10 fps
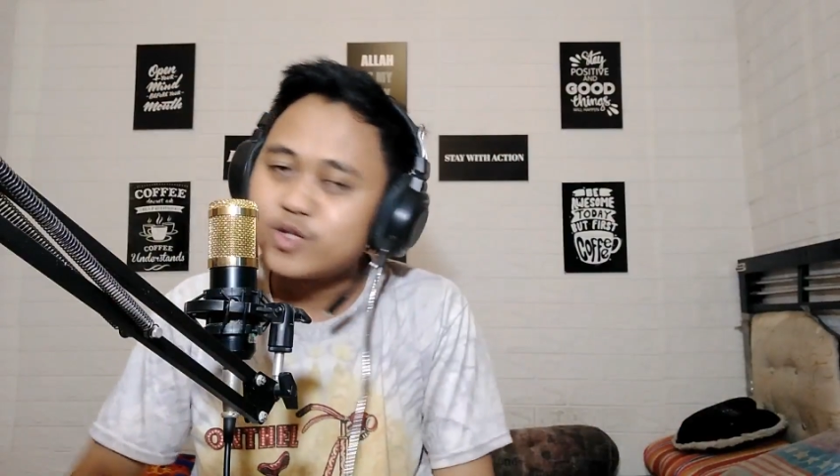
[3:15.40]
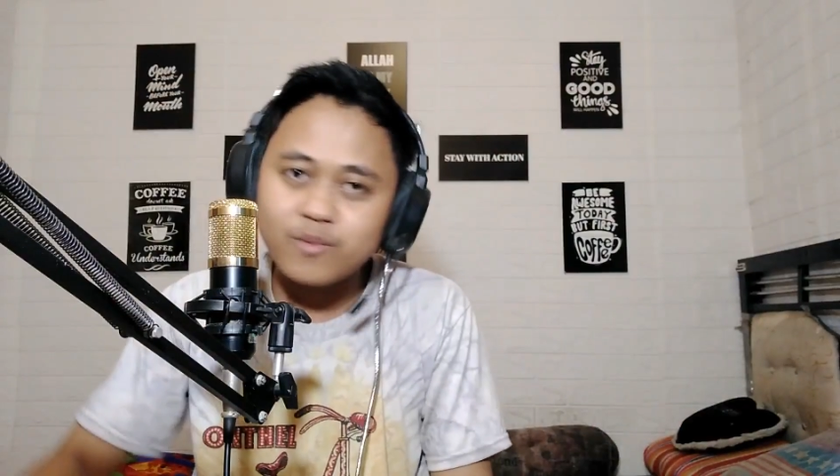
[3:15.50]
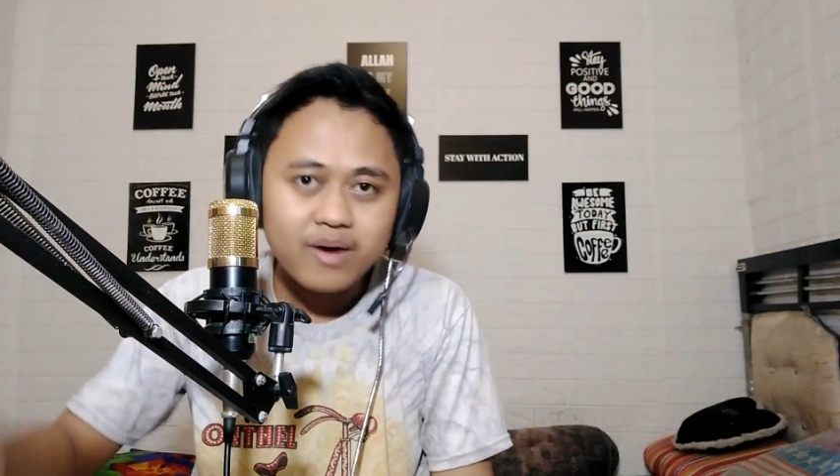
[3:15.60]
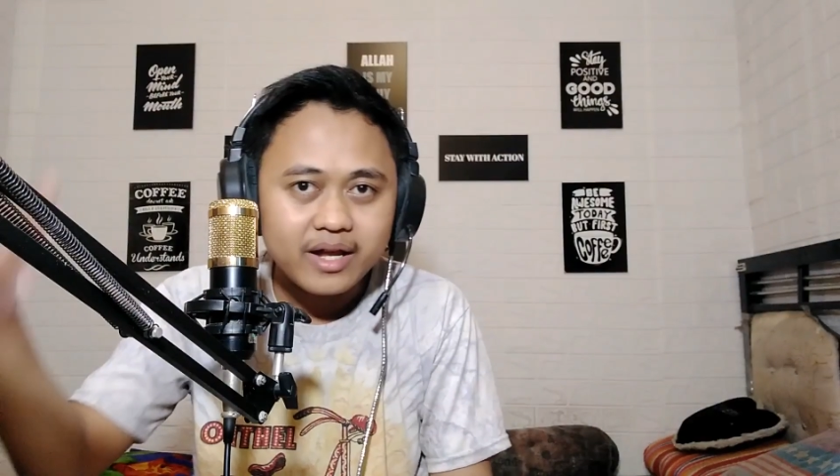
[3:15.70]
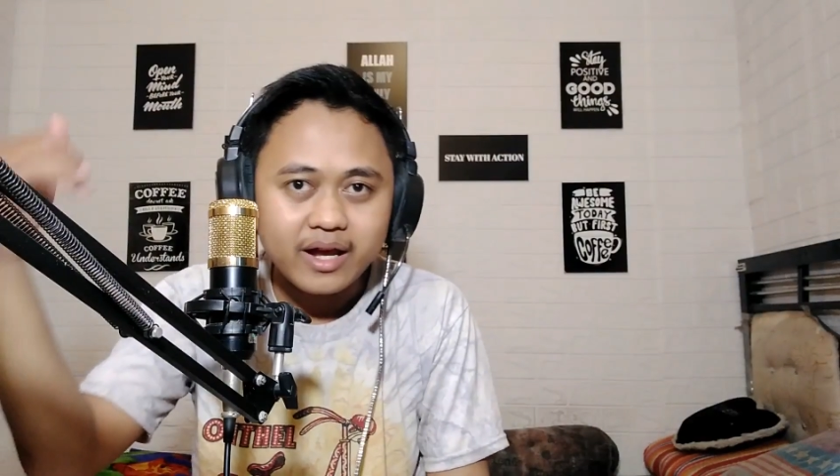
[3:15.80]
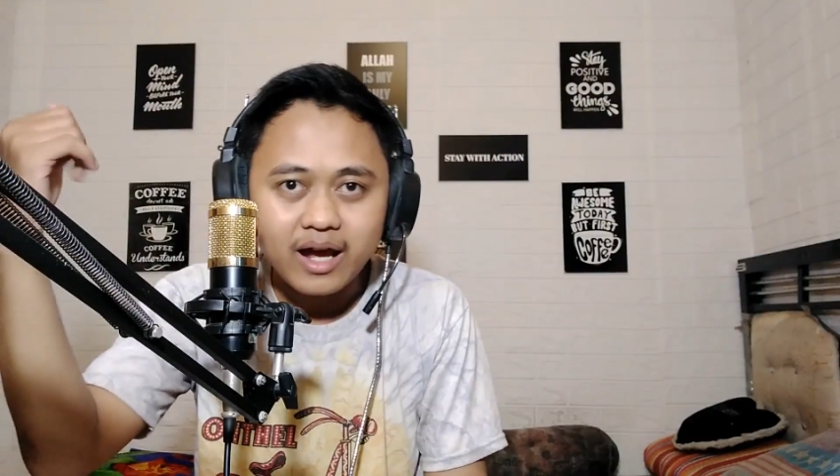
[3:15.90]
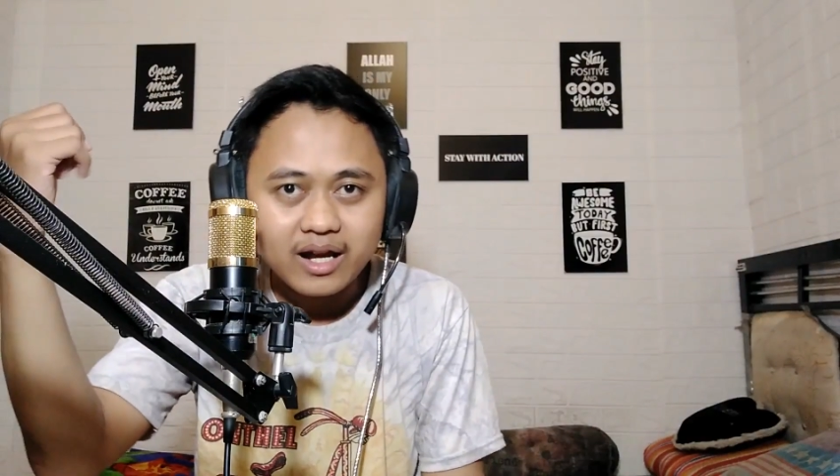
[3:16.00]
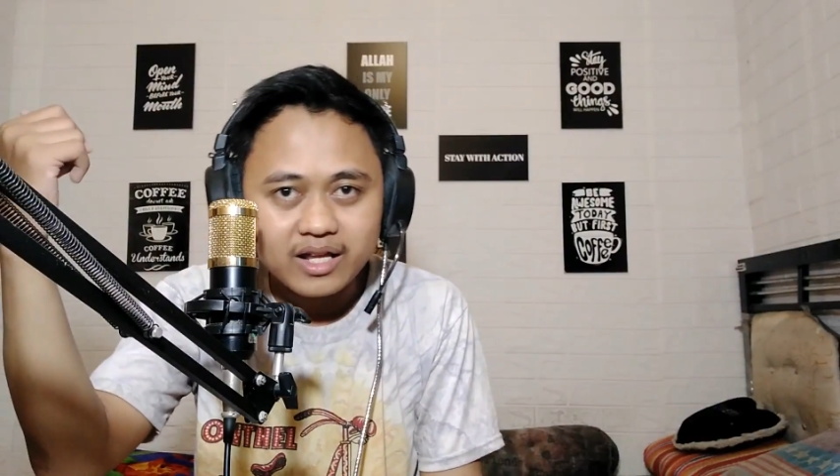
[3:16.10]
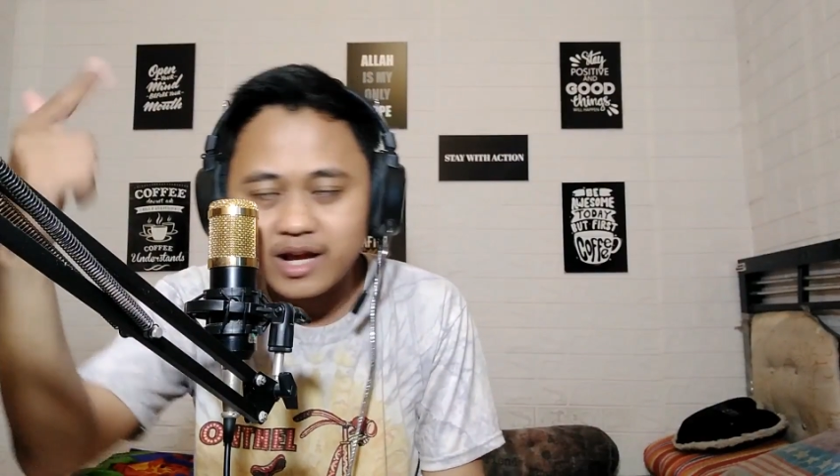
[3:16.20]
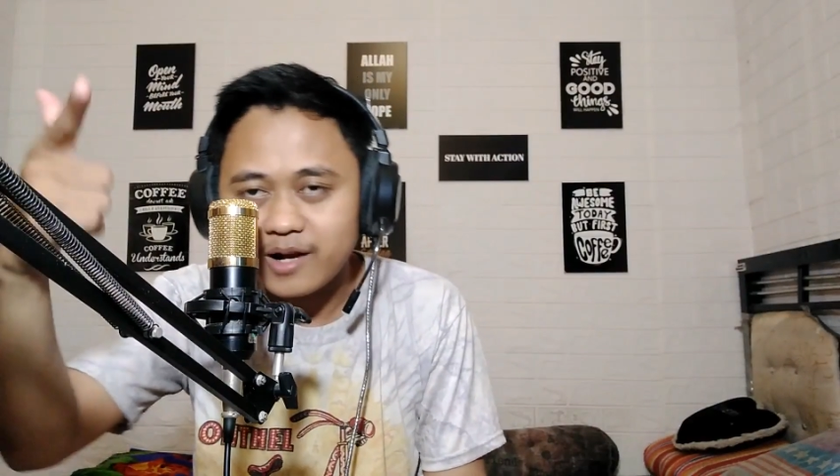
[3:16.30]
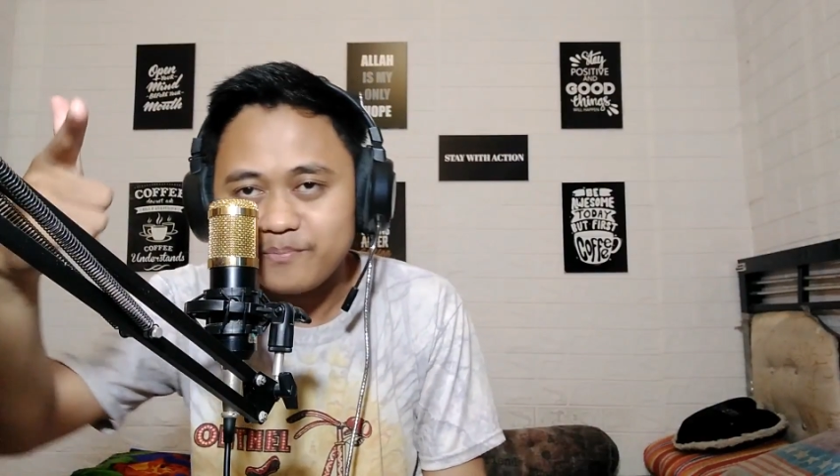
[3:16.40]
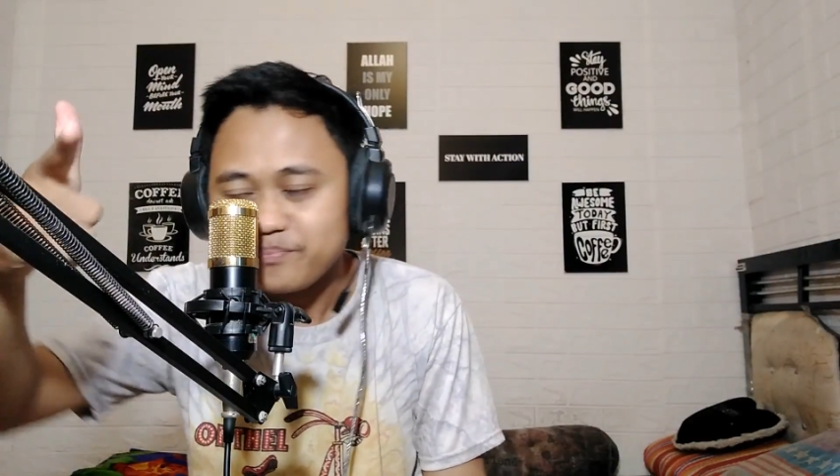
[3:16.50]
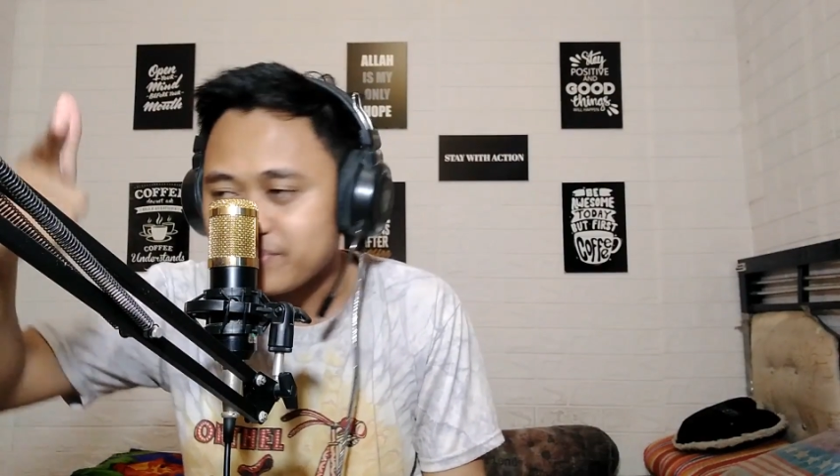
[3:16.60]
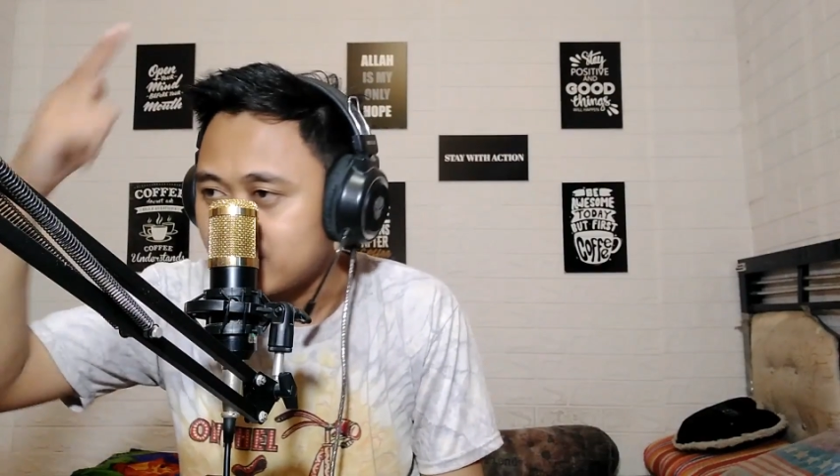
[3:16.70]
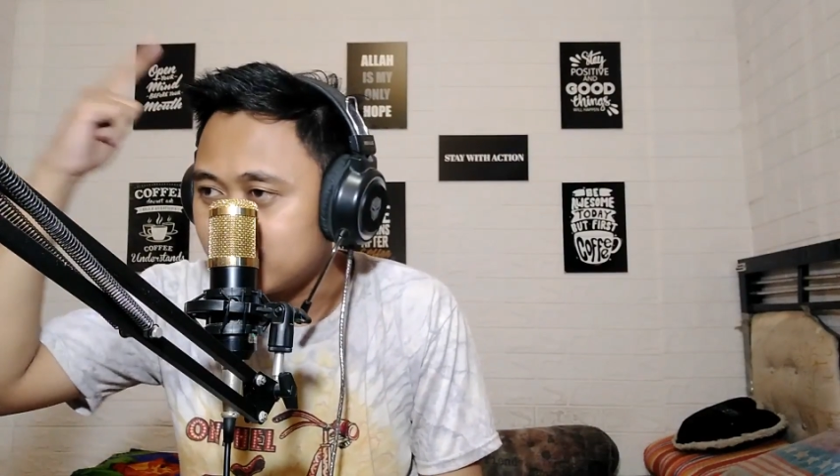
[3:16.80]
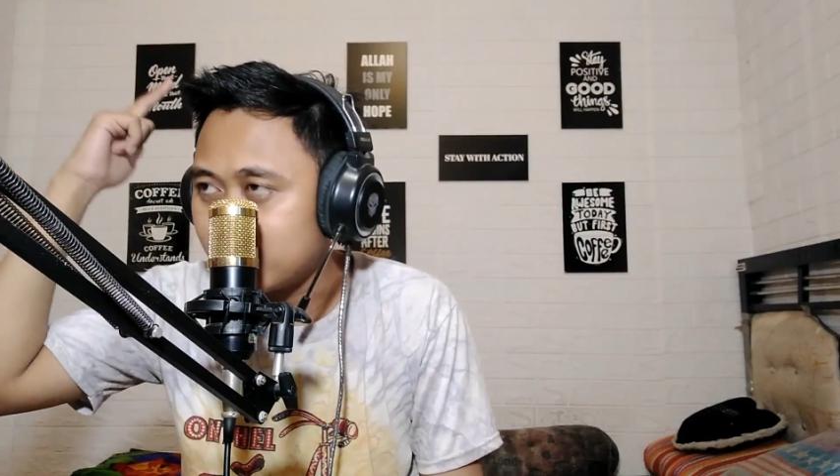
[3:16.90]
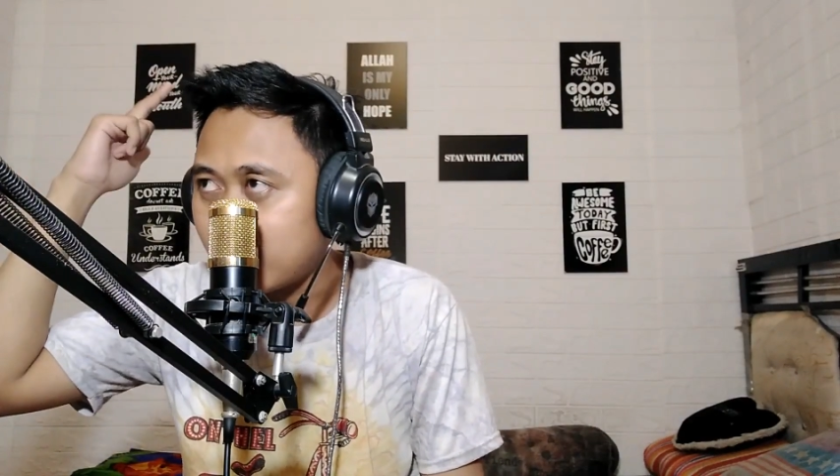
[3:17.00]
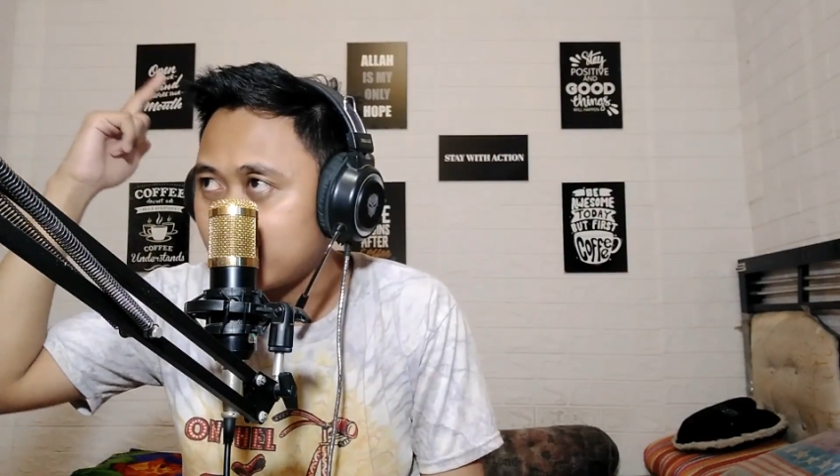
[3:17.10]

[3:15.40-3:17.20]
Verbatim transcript: coba deh kalian uh,